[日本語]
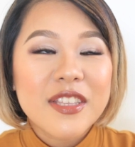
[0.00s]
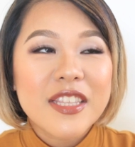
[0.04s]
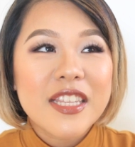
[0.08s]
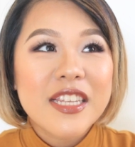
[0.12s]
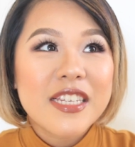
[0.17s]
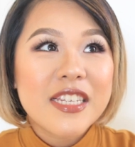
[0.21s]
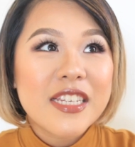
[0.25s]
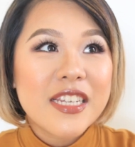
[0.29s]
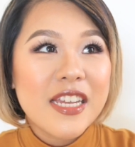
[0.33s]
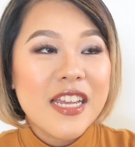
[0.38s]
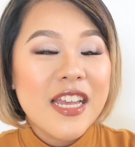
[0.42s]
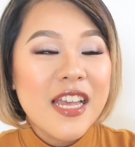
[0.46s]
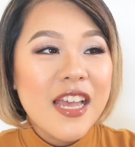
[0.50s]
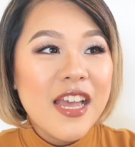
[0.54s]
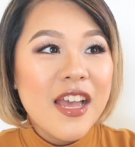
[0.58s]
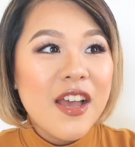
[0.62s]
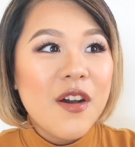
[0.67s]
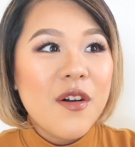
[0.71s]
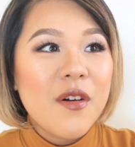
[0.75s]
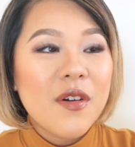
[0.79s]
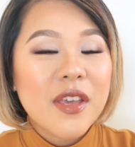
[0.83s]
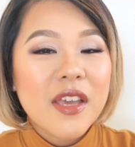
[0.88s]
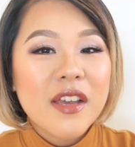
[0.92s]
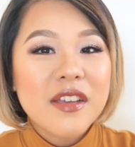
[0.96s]
私
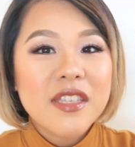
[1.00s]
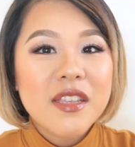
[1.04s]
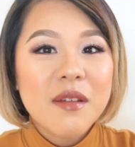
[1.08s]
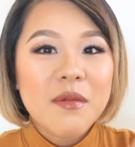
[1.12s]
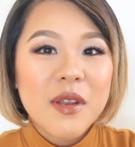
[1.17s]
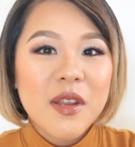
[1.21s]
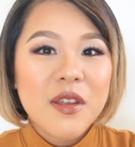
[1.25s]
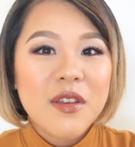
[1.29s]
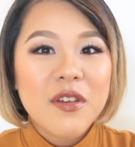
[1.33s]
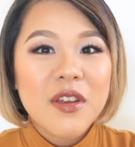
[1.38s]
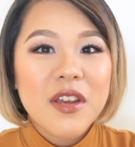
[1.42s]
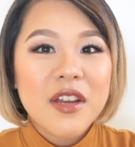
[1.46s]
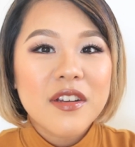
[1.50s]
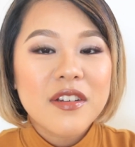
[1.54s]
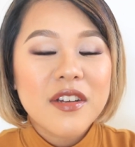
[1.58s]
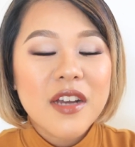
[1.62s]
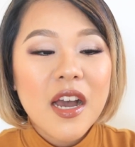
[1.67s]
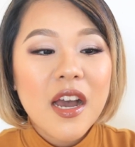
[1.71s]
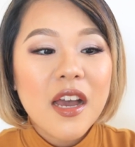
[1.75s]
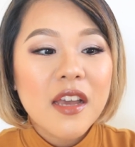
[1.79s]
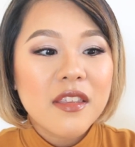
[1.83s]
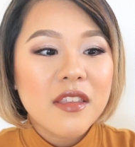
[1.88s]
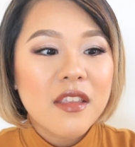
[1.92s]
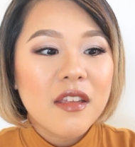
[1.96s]
お客様の予約
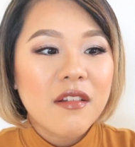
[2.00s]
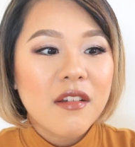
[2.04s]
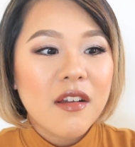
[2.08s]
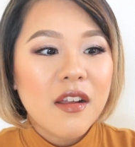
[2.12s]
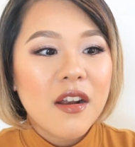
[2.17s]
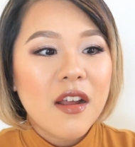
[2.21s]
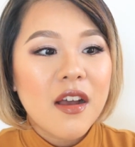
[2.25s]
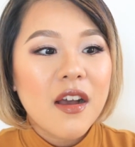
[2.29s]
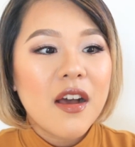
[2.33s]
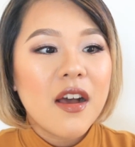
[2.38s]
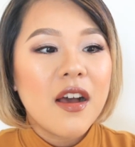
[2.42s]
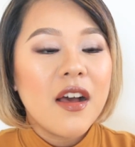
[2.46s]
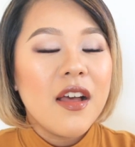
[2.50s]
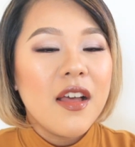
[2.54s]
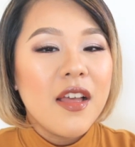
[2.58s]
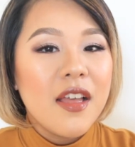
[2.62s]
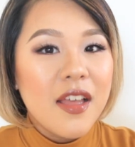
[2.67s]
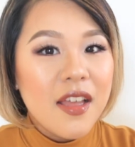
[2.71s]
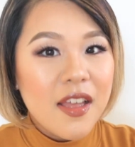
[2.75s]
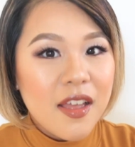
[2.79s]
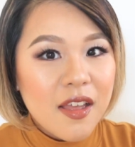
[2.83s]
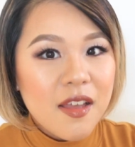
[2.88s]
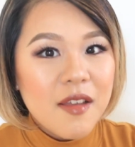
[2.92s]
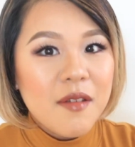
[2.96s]
が入ってるから
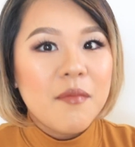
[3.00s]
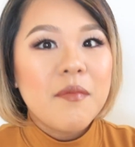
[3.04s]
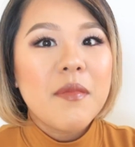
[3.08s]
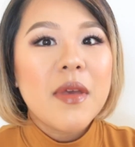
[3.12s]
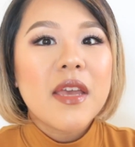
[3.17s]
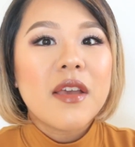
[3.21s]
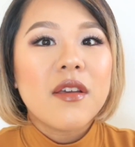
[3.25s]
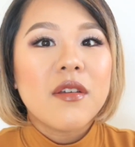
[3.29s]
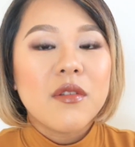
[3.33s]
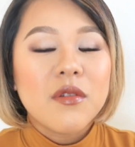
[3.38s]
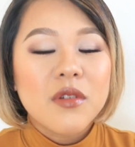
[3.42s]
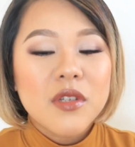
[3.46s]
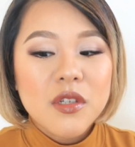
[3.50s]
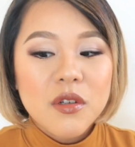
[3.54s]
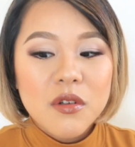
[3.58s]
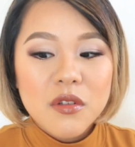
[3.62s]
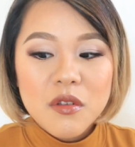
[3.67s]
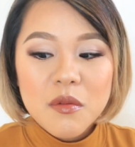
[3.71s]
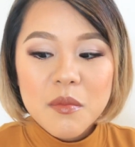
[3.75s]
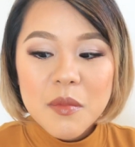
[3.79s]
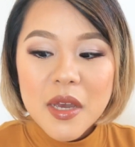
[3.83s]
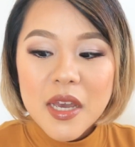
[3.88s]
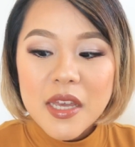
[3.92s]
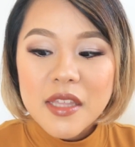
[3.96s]
メイクのお仕
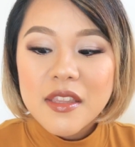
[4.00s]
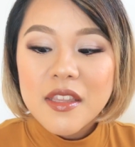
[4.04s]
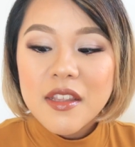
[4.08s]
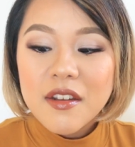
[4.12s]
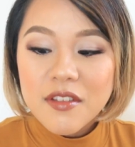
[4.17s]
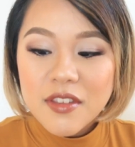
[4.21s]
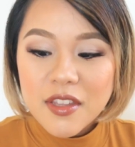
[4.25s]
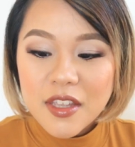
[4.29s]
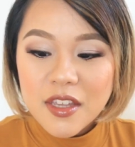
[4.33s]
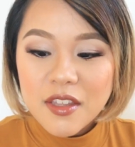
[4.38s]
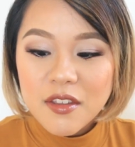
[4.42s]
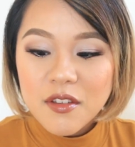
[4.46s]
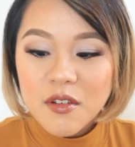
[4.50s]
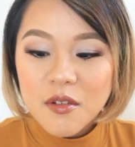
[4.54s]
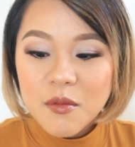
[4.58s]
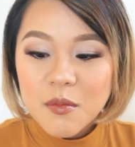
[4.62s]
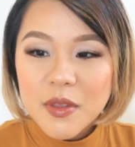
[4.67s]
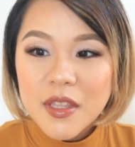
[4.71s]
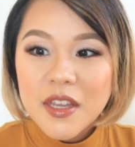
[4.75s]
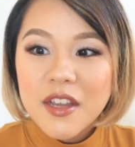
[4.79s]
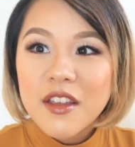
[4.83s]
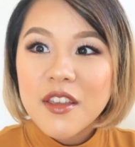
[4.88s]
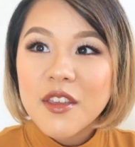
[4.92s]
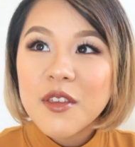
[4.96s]
事も入ってるんだけど
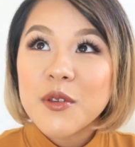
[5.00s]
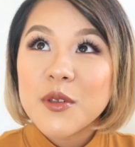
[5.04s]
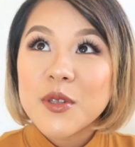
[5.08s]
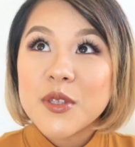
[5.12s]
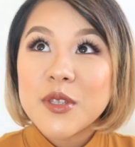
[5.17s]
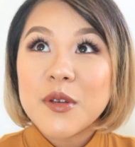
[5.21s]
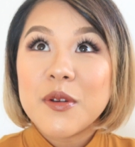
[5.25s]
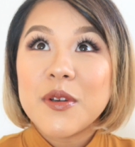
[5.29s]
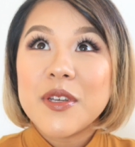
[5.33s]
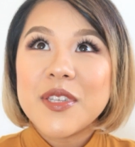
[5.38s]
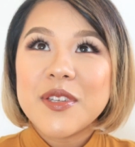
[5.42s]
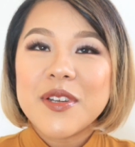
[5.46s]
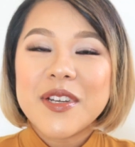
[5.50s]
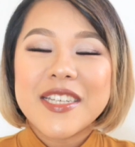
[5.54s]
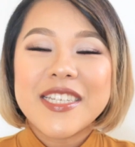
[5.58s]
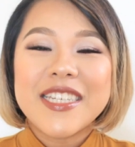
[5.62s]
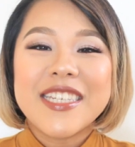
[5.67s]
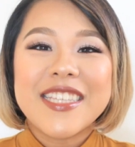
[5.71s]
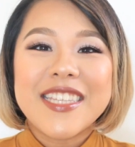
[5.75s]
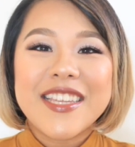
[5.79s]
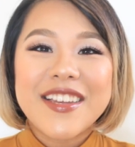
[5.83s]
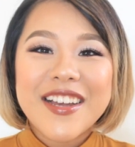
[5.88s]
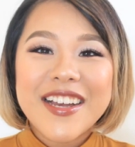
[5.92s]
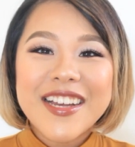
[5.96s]
だから今日すごい忙し
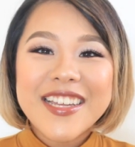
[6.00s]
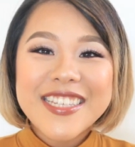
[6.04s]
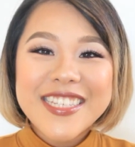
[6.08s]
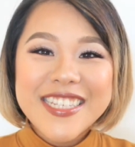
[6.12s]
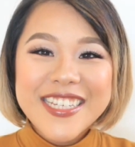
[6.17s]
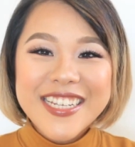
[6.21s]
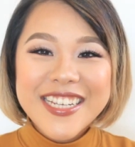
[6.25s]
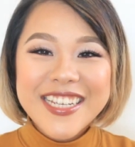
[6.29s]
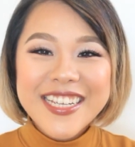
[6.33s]
いっていう感じ